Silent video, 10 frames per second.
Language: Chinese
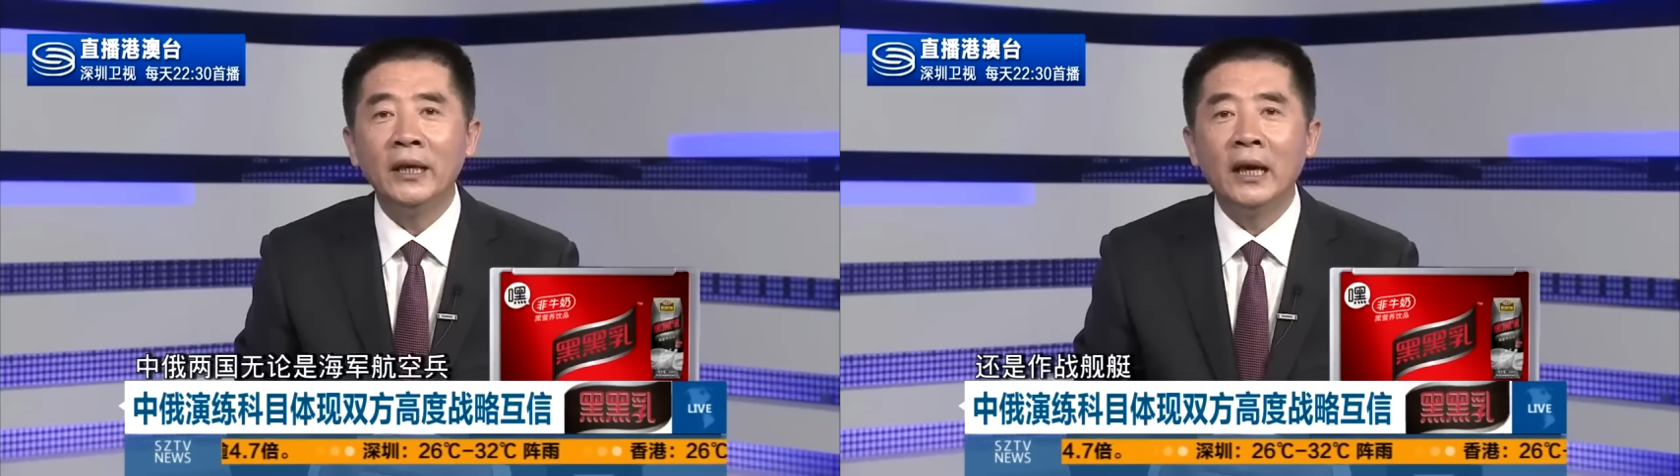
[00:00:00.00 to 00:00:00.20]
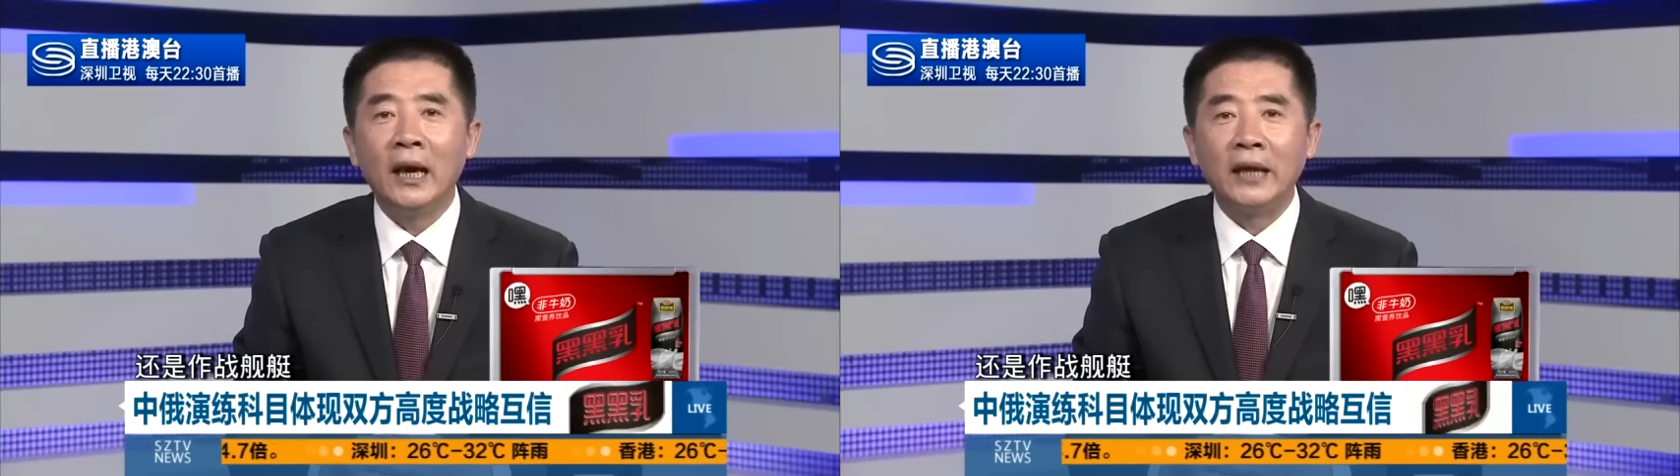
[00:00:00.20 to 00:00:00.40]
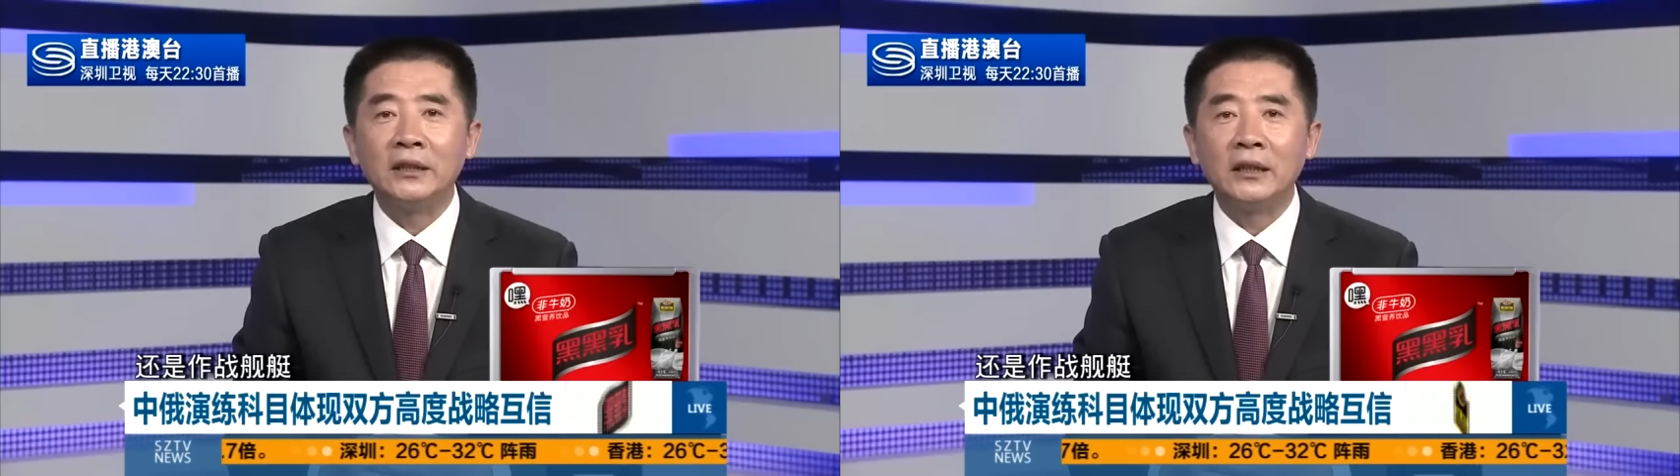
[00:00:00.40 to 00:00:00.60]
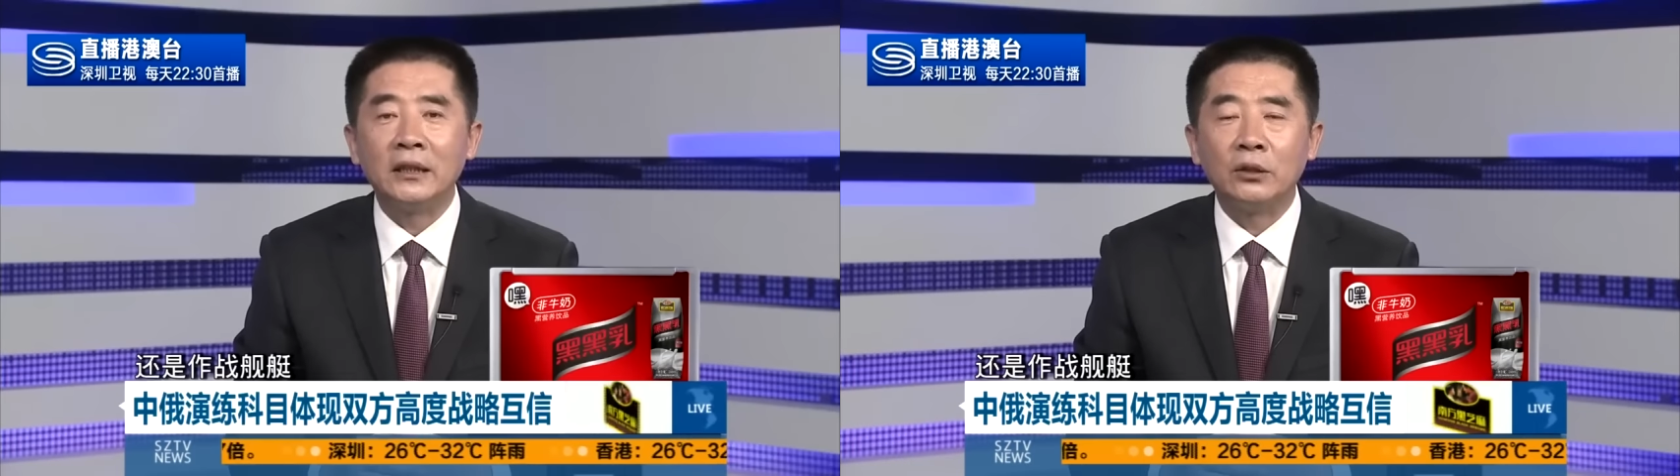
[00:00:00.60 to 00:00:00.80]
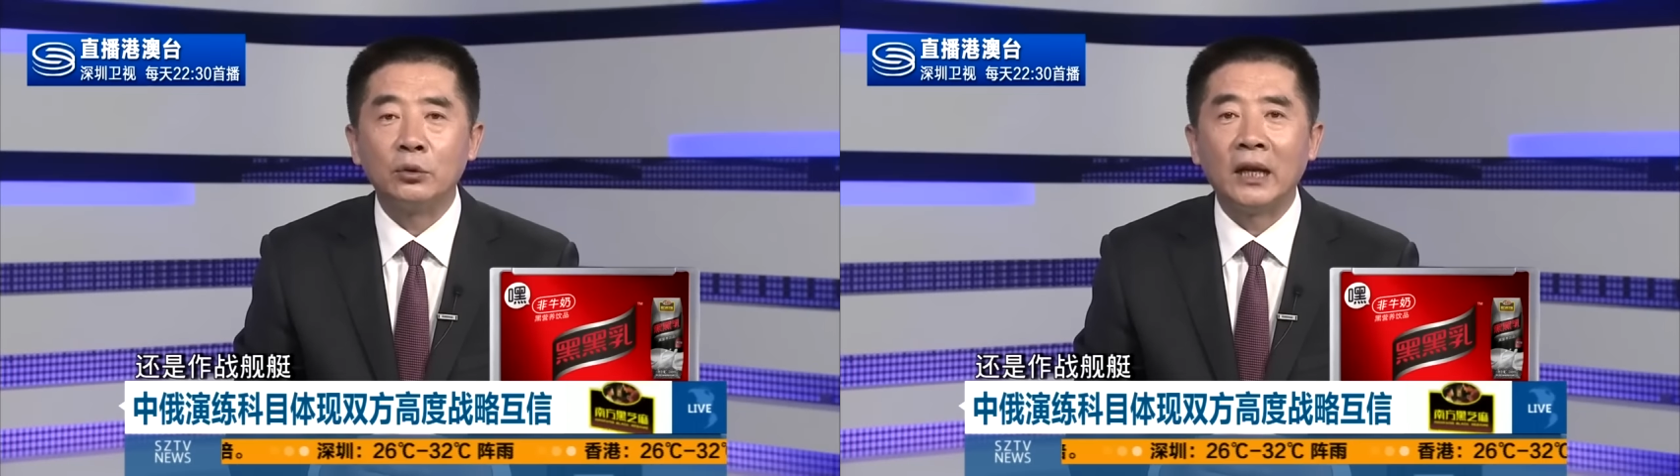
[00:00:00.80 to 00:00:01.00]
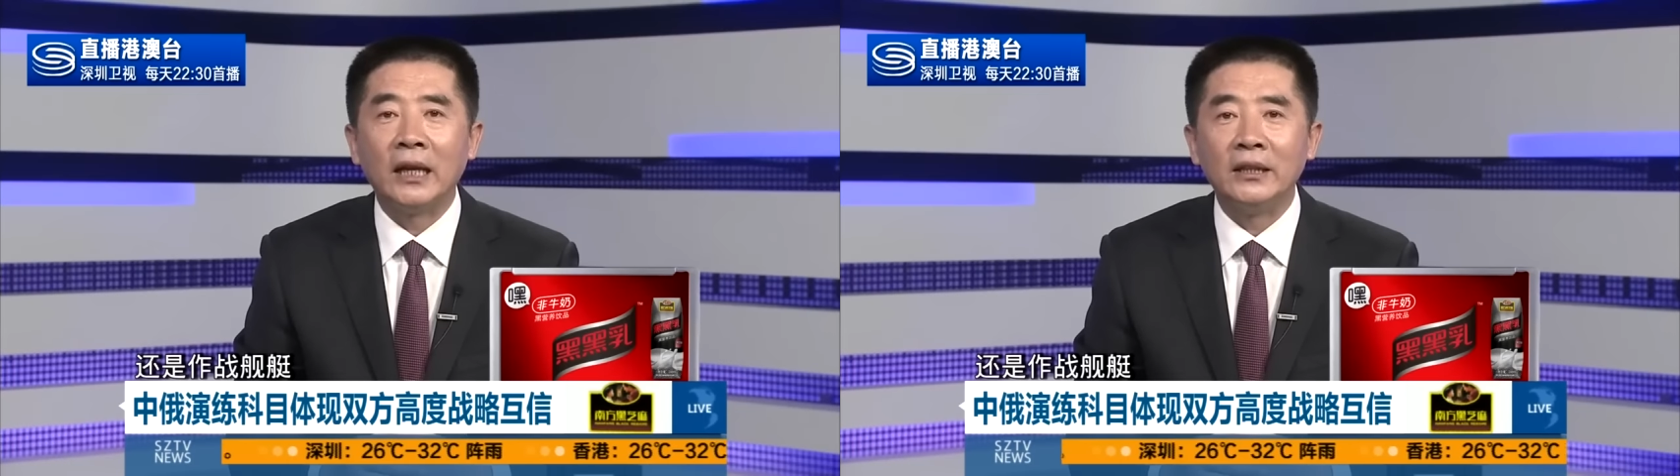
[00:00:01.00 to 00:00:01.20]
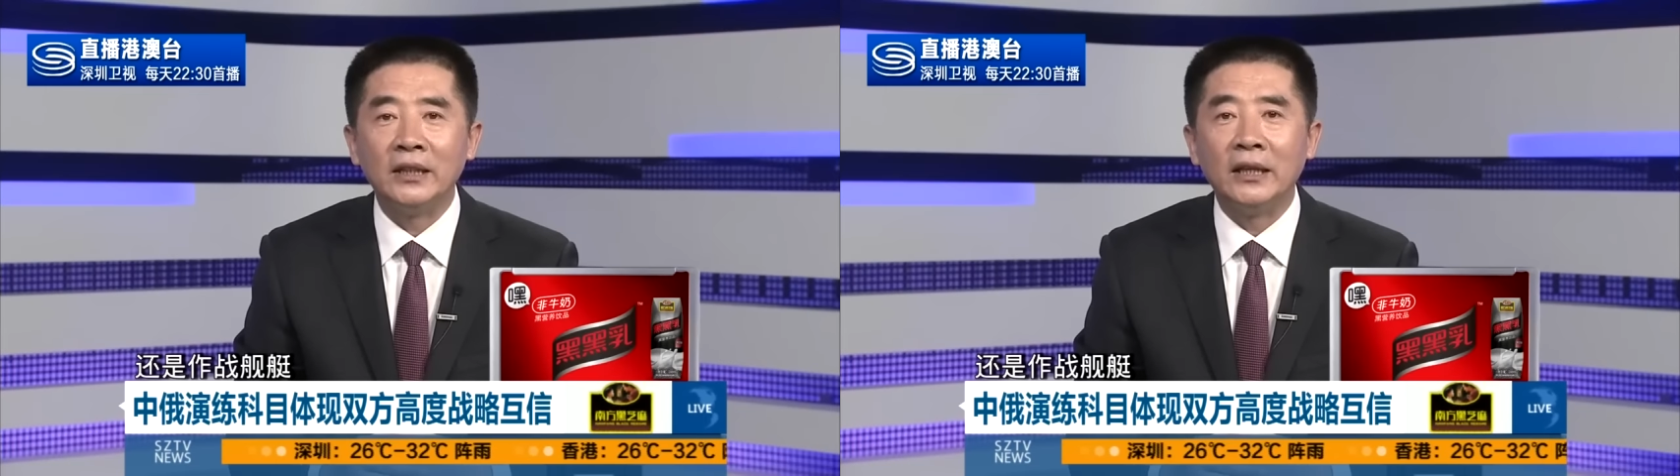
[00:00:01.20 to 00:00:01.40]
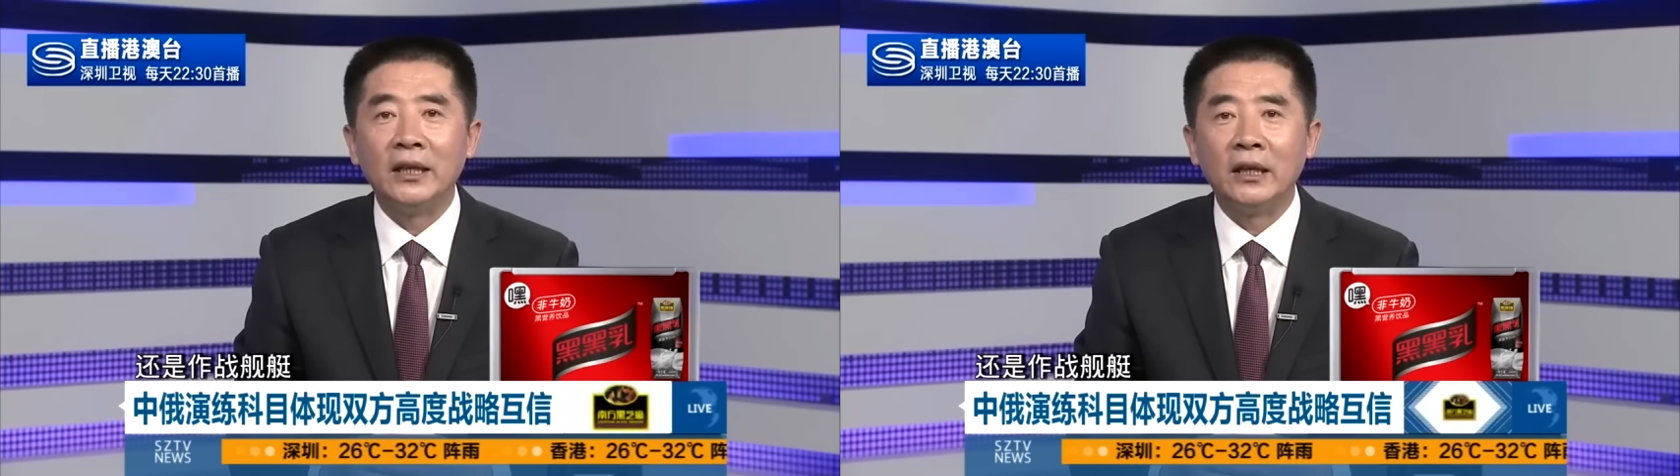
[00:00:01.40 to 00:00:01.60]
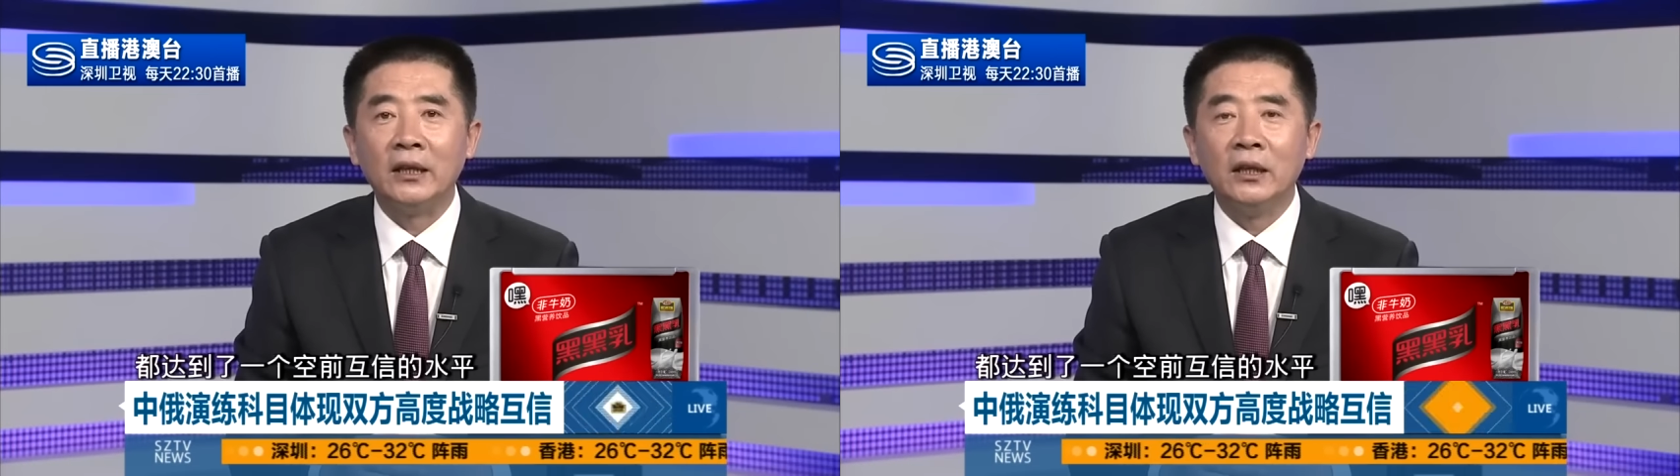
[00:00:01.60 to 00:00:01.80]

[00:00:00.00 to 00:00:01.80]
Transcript: 还是作战舰艇，